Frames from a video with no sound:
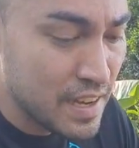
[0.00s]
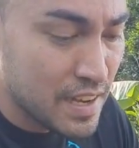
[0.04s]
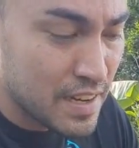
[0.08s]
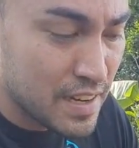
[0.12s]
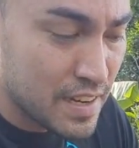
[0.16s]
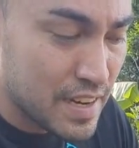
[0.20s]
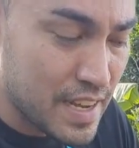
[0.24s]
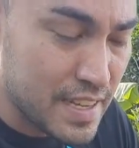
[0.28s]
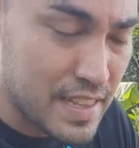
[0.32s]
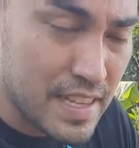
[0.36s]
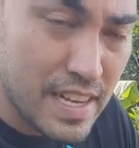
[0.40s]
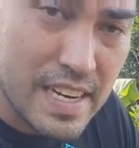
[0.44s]

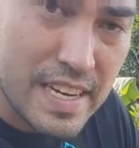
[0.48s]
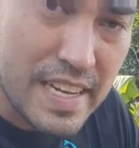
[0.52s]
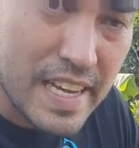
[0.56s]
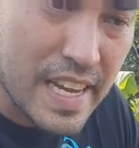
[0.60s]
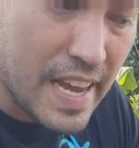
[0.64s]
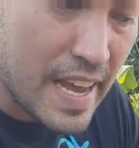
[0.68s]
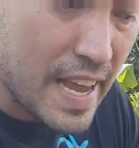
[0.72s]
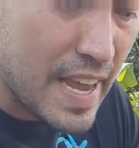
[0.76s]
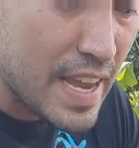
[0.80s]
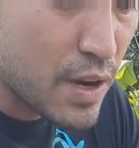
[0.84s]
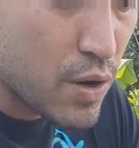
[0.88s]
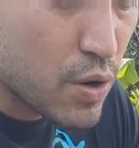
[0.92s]
né, da linha
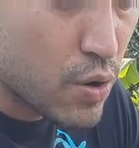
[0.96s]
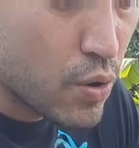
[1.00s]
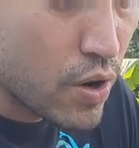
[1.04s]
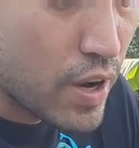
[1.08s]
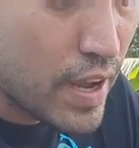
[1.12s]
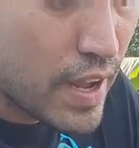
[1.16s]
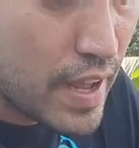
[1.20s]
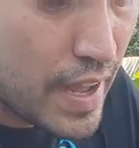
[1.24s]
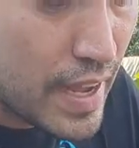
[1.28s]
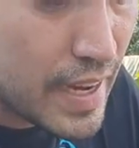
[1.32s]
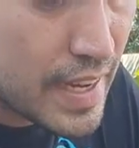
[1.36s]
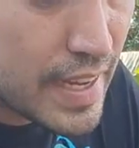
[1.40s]
Eco,
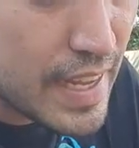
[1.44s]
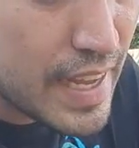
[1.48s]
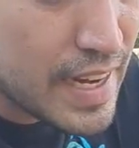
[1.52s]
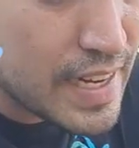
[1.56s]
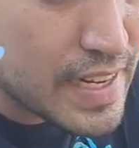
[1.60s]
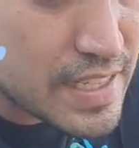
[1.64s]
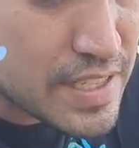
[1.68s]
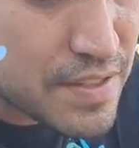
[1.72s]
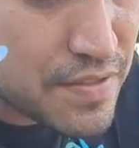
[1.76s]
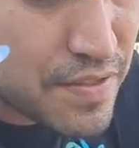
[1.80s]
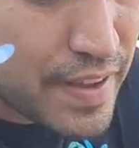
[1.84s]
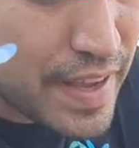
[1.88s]
é que
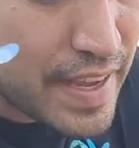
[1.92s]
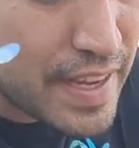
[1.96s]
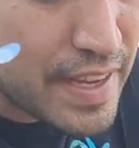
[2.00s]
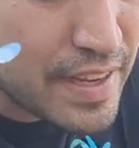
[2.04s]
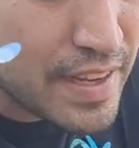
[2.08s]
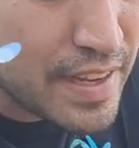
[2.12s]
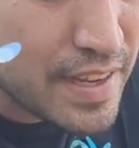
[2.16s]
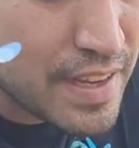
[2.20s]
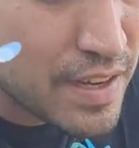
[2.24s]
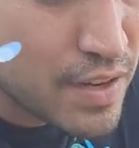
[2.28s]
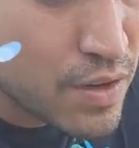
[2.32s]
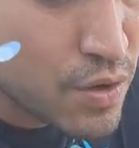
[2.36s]
elas vêm
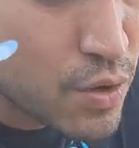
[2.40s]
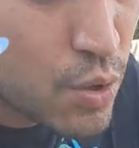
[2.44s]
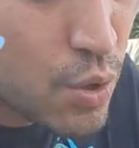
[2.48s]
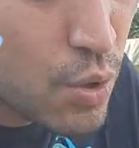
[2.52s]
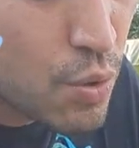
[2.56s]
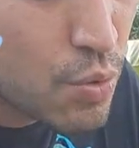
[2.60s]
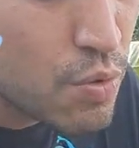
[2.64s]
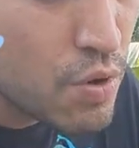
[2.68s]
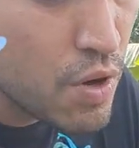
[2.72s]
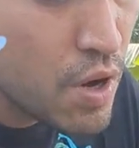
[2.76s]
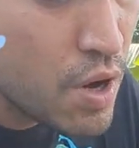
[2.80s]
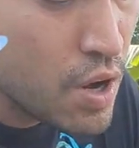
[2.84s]

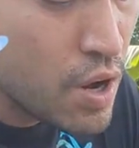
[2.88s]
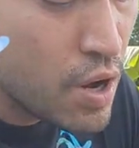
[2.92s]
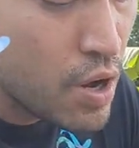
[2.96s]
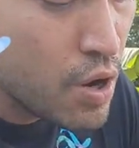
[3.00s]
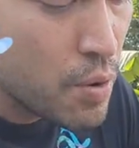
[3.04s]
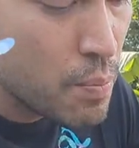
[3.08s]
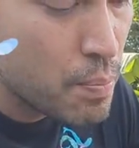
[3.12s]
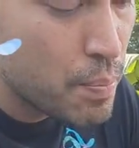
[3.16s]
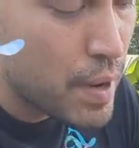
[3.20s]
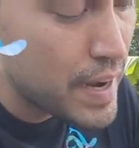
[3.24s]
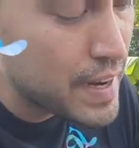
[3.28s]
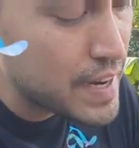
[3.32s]
com
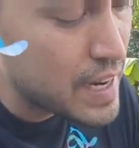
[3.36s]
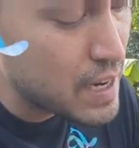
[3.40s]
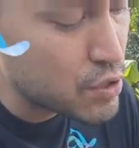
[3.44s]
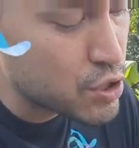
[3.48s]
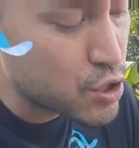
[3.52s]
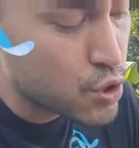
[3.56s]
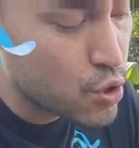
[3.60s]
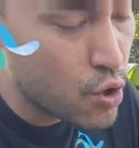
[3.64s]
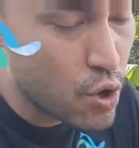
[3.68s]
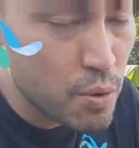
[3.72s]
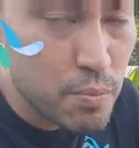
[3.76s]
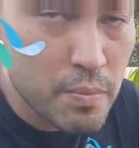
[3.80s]
painel
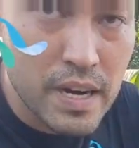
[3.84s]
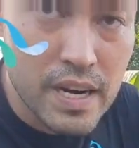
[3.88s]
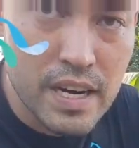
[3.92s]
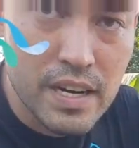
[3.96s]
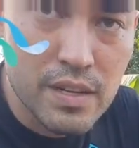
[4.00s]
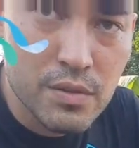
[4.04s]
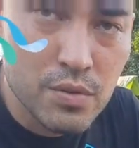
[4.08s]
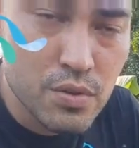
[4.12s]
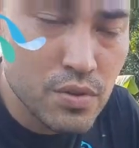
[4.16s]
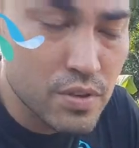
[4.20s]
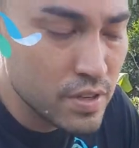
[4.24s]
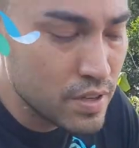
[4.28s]
de
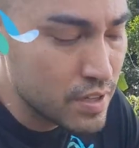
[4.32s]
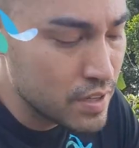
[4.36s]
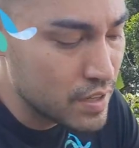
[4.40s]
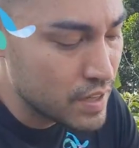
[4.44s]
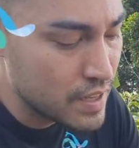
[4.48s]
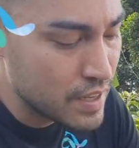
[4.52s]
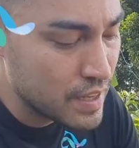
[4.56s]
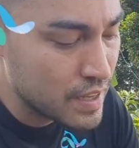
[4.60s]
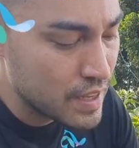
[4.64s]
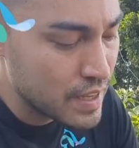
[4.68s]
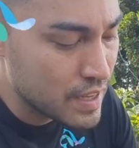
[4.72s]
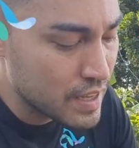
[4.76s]
comando
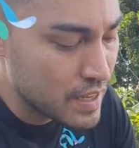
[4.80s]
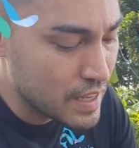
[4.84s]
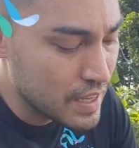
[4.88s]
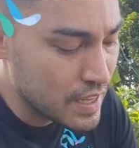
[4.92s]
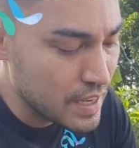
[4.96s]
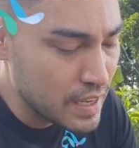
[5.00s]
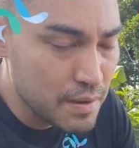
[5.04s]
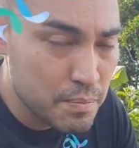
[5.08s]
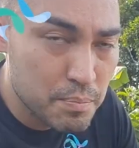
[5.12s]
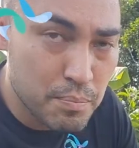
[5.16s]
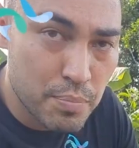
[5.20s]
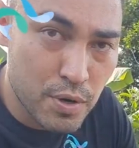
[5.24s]

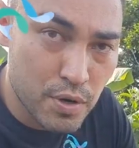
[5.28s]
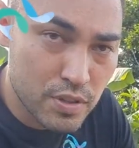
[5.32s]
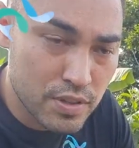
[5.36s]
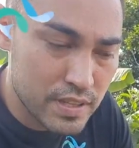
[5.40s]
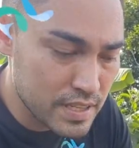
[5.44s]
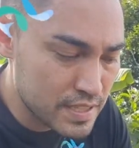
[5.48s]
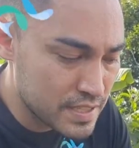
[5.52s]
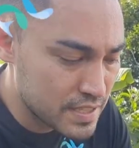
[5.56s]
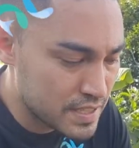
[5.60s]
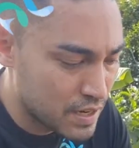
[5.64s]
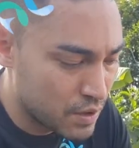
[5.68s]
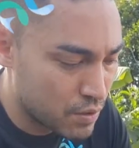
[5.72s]
e
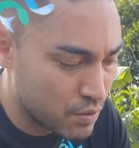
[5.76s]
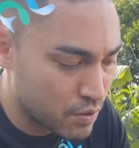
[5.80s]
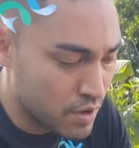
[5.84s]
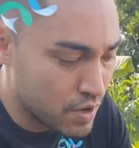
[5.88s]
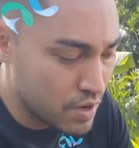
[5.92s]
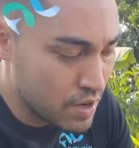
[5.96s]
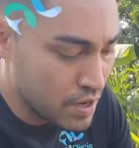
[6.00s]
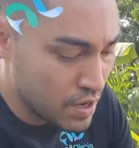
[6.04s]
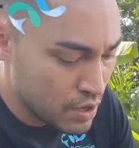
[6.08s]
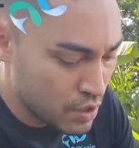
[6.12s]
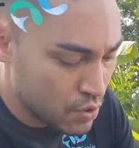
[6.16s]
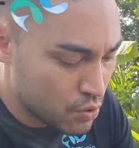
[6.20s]
proteção.
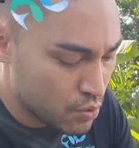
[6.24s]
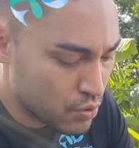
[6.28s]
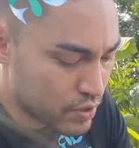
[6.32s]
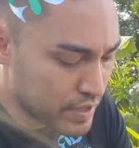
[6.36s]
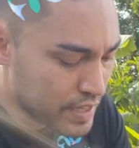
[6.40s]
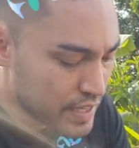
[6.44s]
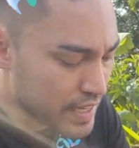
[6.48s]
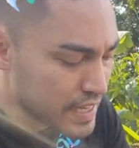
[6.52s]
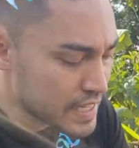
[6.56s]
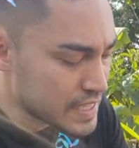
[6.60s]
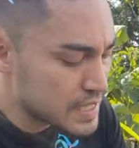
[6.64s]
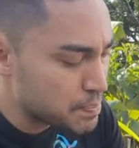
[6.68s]
O
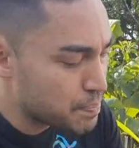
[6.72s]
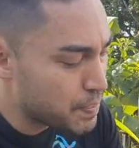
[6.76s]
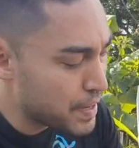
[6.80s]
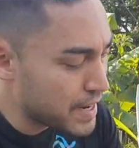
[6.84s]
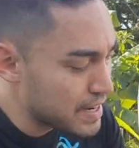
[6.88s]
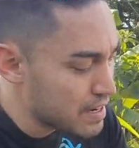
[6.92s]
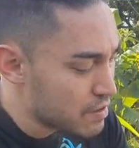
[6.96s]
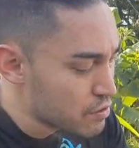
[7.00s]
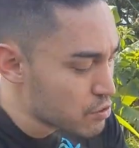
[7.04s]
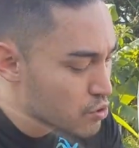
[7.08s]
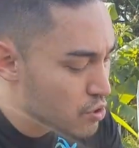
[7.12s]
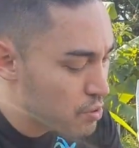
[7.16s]
que, que esse
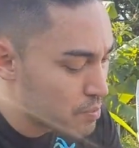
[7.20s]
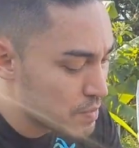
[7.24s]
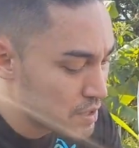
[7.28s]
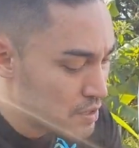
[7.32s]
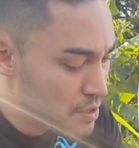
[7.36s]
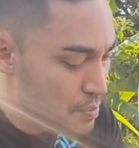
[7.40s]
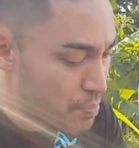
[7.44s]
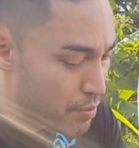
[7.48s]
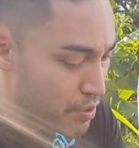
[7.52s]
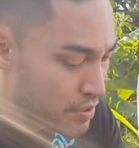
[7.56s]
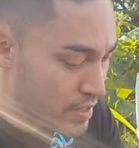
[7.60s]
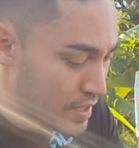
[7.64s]
painel de
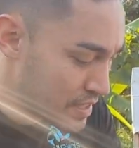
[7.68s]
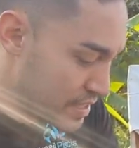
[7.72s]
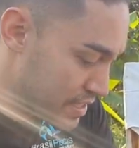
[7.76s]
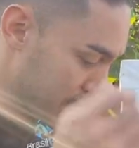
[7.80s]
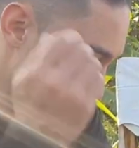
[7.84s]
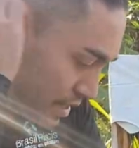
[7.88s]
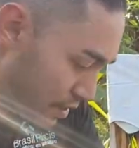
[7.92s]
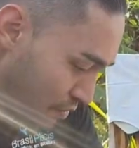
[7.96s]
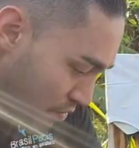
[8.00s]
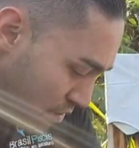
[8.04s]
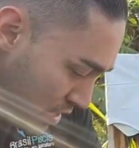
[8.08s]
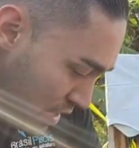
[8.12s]
comando e
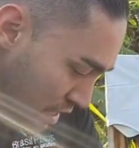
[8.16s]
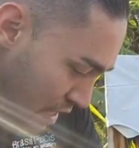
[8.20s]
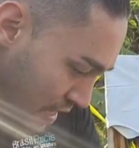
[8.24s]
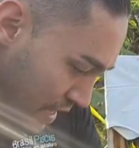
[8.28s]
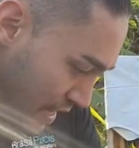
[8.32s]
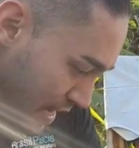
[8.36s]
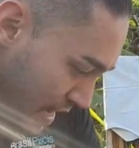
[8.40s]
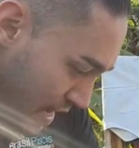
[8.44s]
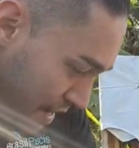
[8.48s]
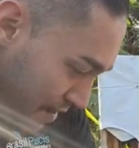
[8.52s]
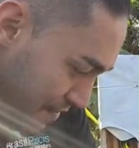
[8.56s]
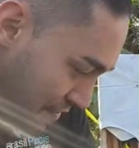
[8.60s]
proteção
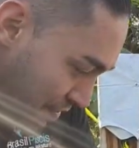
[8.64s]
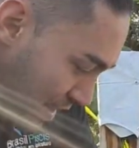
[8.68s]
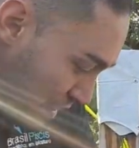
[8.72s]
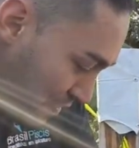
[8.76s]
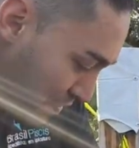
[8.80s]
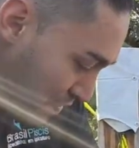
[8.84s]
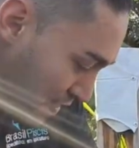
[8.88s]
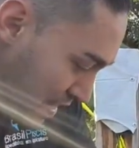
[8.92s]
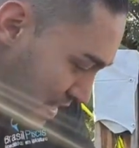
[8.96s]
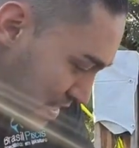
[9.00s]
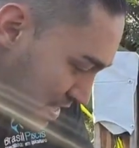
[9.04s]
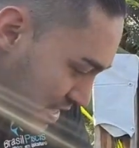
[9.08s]
ele vai
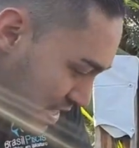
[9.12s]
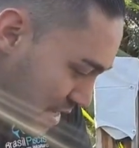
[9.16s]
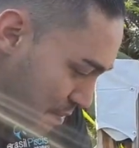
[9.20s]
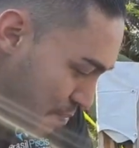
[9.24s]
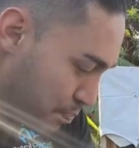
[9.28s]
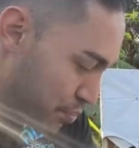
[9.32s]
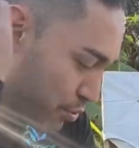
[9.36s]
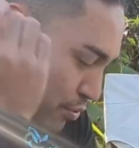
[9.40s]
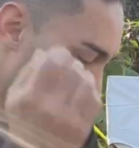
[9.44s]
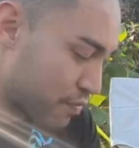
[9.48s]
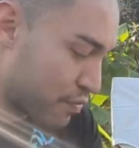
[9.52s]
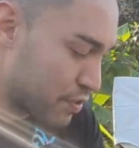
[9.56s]
fazer
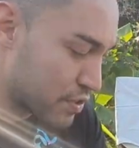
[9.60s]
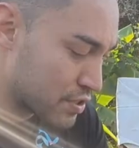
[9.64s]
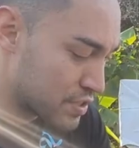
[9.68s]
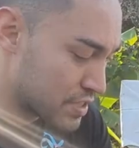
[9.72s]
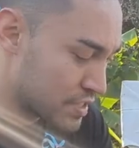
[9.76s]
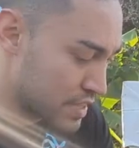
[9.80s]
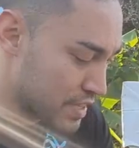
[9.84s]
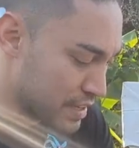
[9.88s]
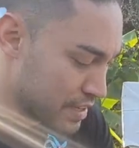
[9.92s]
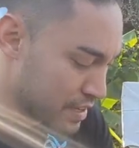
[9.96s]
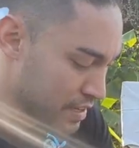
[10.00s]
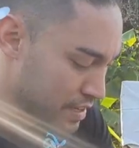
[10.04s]
por
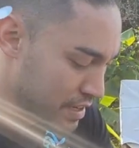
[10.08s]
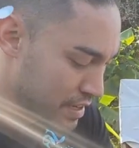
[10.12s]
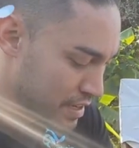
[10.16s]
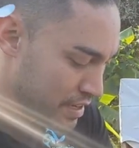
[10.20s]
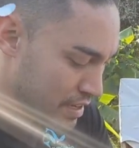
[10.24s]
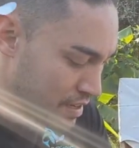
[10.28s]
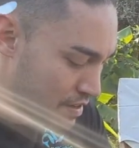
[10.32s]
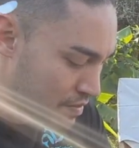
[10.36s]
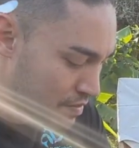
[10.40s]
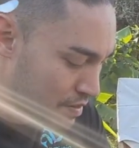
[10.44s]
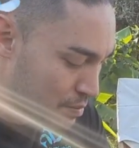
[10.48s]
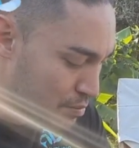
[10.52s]
você?
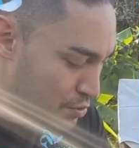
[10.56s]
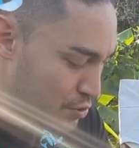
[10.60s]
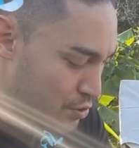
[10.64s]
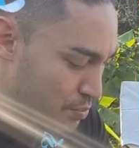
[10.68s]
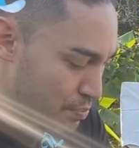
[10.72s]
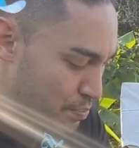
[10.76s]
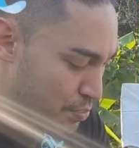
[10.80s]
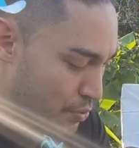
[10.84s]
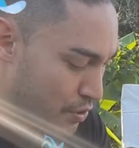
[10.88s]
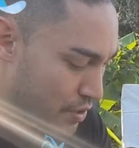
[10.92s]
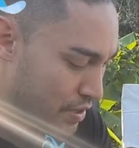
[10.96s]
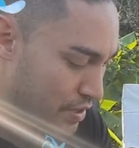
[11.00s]
Vamos
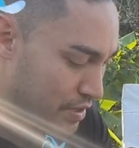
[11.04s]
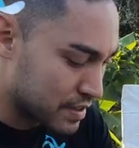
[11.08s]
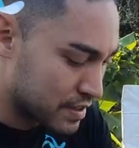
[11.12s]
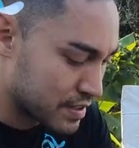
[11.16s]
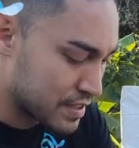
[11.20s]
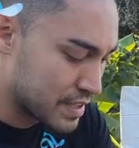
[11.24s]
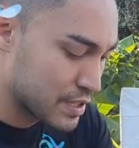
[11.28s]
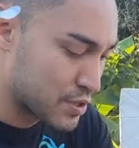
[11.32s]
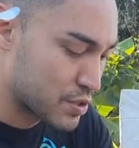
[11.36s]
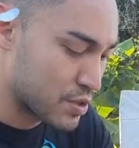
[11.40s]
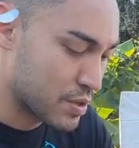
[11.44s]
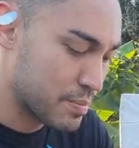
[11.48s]
supor,
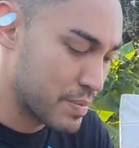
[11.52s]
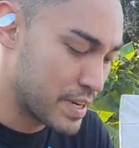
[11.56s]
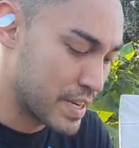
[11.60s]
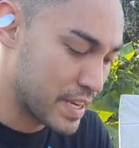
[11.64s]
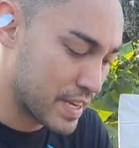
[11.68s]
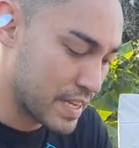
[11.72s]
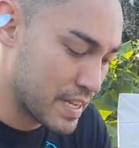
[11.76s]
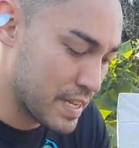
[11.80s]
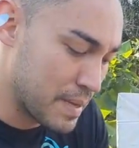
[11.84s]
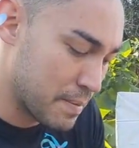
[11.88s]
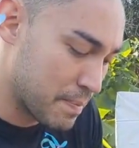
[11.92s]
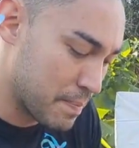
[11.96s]
deixa eu abrir
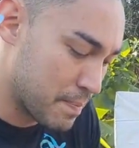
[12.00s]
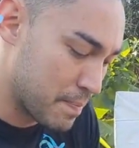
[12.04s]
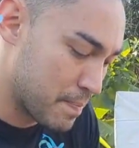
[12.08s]
aqui.